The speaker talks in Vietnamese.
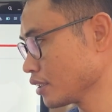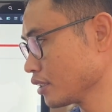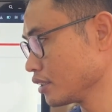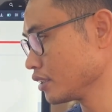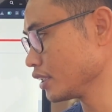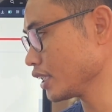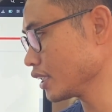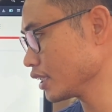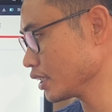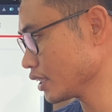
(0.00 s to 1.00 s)

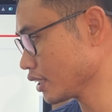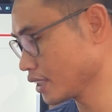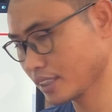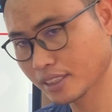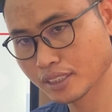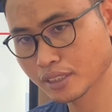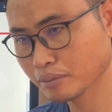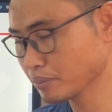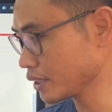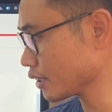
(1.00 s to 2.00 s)
dây
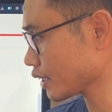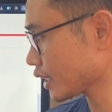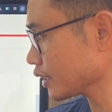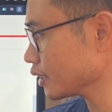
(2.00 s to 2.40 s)
bị rương nâng